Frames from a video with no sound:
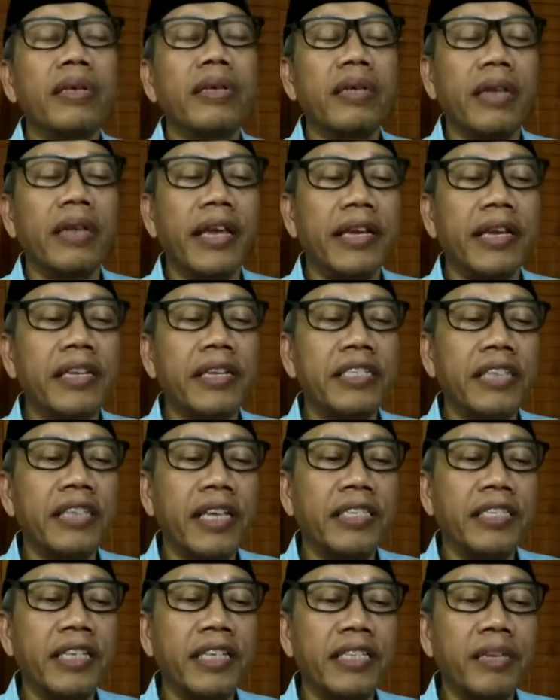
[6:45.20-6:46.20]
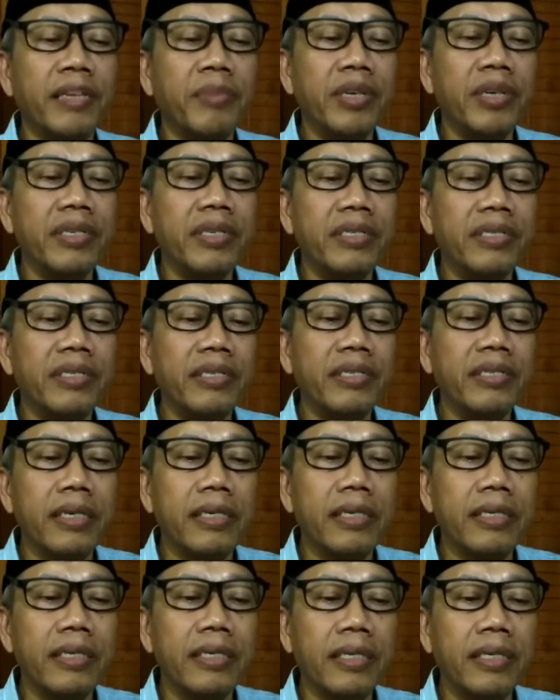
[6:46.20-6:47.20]
Ladies and gentlemen,
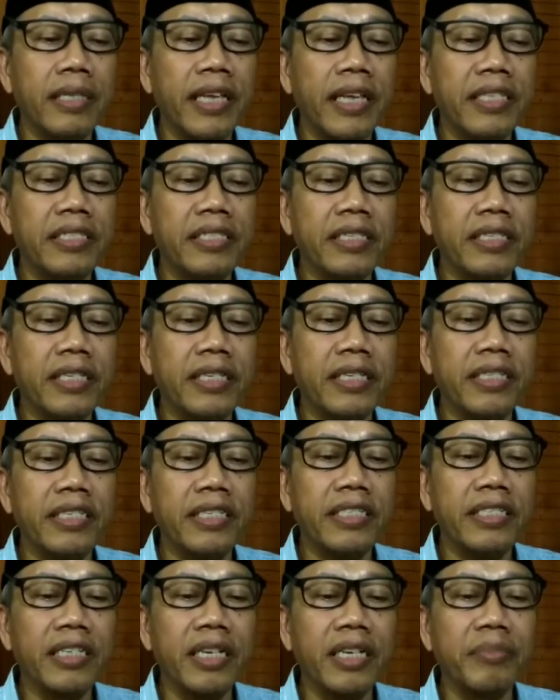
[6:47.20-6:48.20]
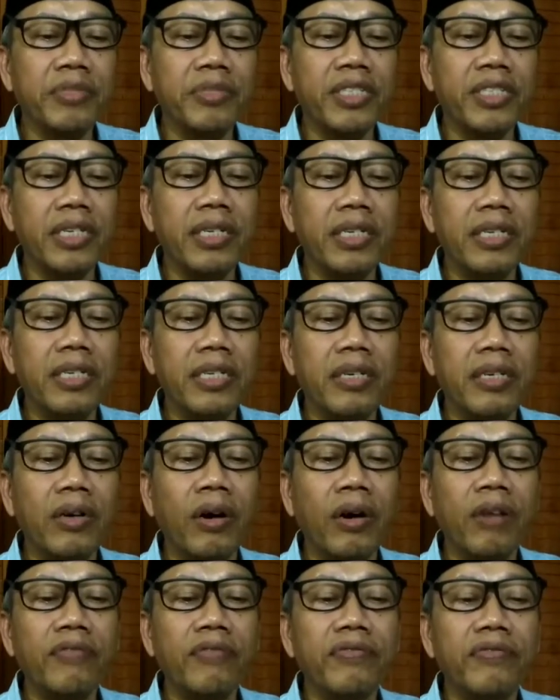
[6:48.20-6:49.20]
that's the description
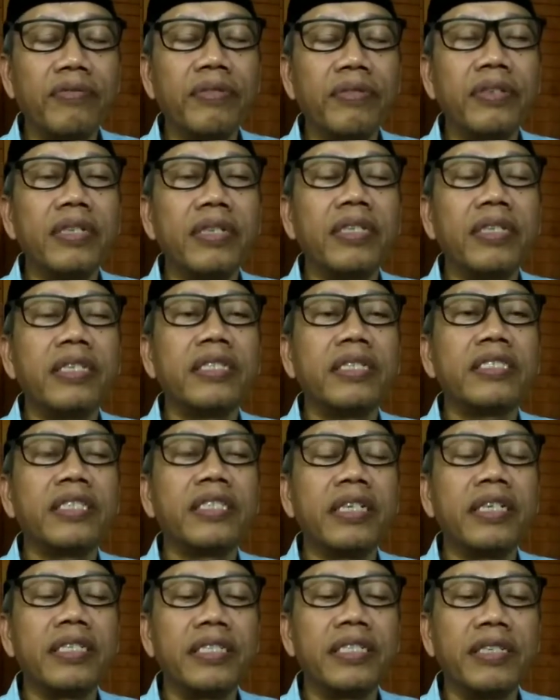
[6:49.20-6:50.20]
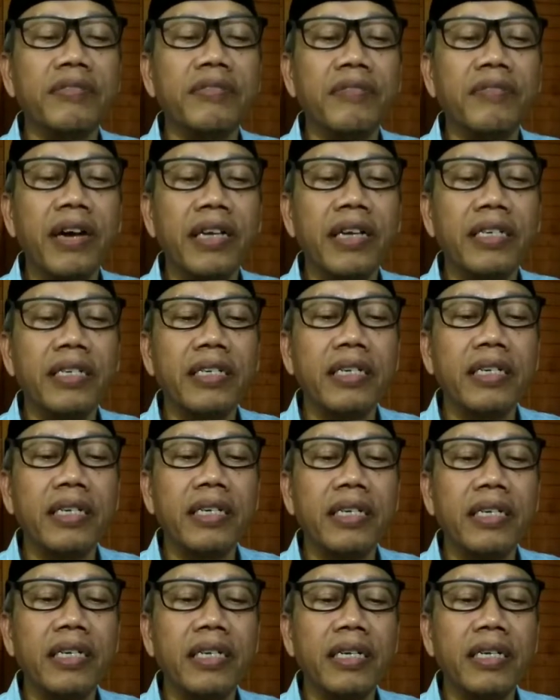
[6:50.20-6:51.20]
of Sersiwan
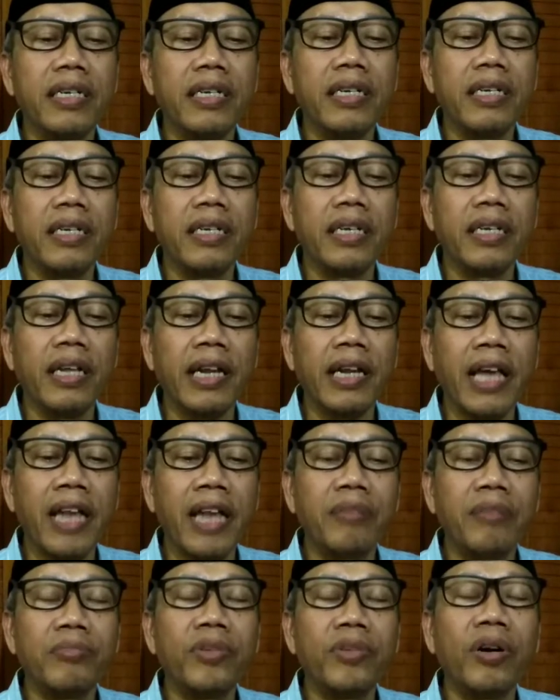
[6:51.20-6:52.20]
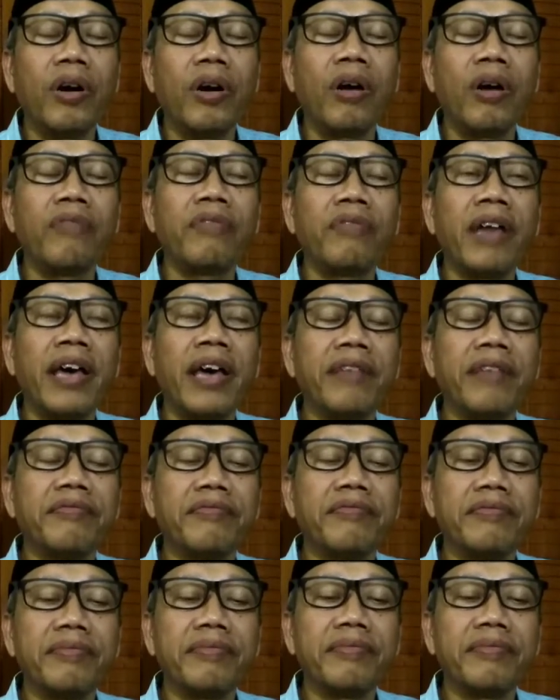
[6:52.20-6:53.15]
realm of life.